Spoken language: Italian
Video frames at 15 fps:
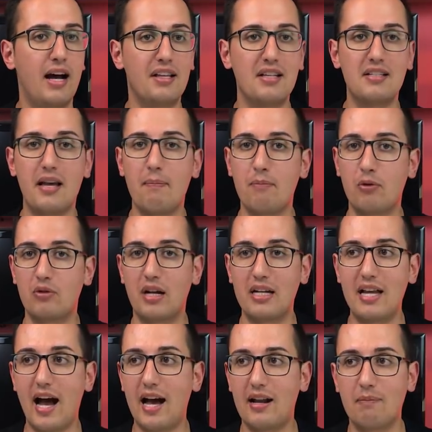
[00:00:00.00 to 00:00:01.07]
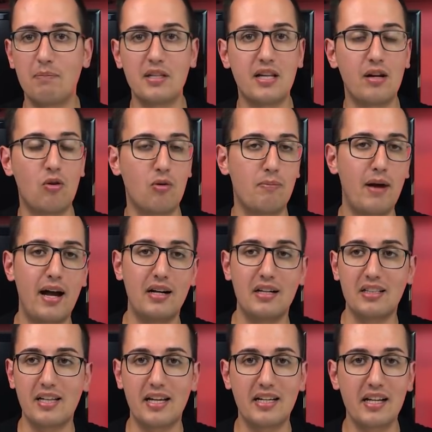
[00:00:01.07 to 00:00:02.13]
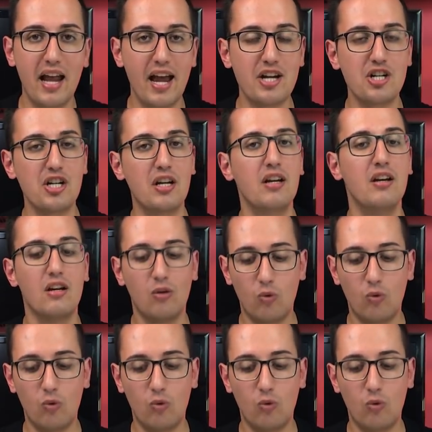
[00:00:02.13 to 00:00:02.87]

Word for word: ad esempio dagli arabi, dai normanni, dai greci,